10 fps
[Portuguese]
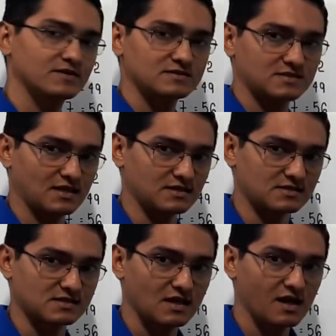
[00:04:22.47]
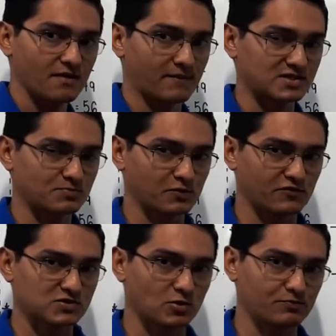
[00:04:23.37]
6. Mas o
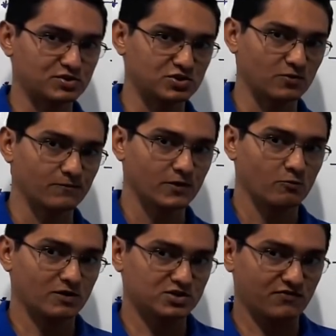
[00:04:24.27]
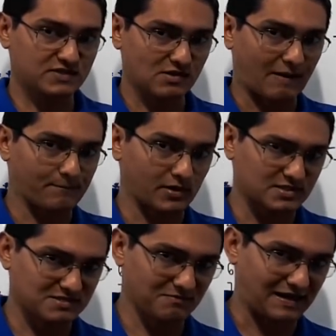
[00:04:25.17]
professor pediu uma divisão
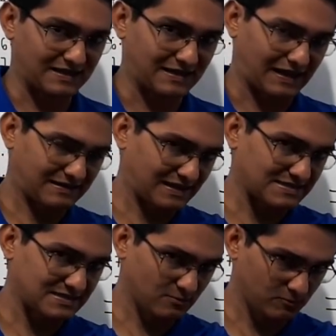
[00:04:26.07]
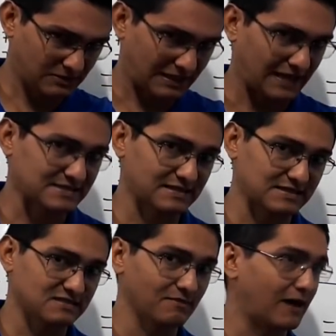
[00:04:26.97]
aproximada até a segunda casa
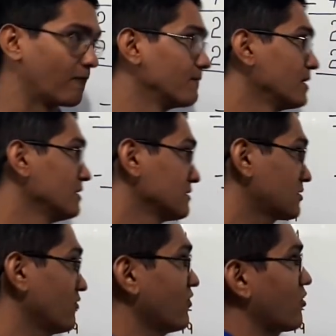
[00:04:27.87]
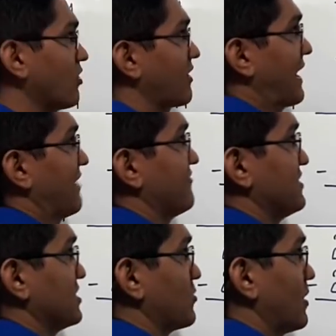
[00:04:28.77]
decimal. Então eu vou colocar a
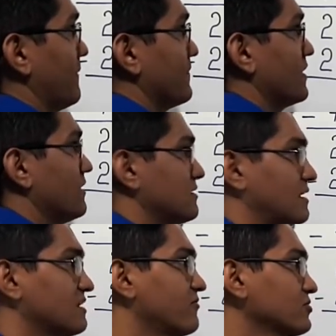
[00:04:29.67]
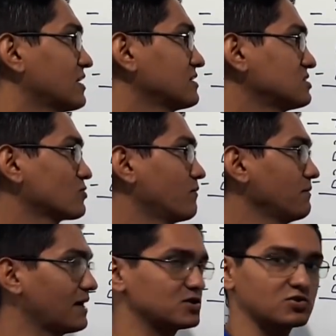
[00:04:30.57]
vírgula e ainda vou ter que descobrir
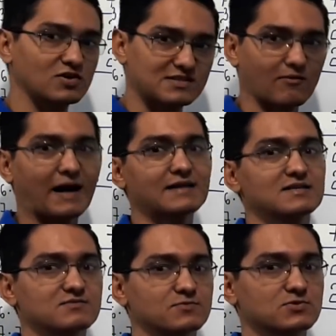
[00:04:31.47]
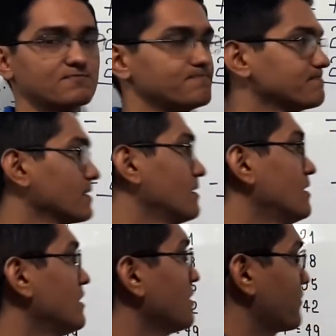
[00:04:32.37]
mais dois algarismos.
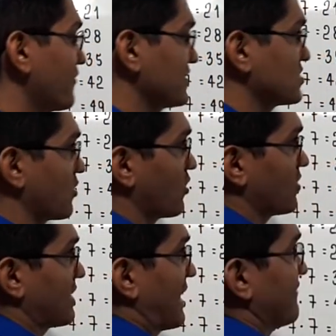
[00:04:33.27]
Professor, coloquei a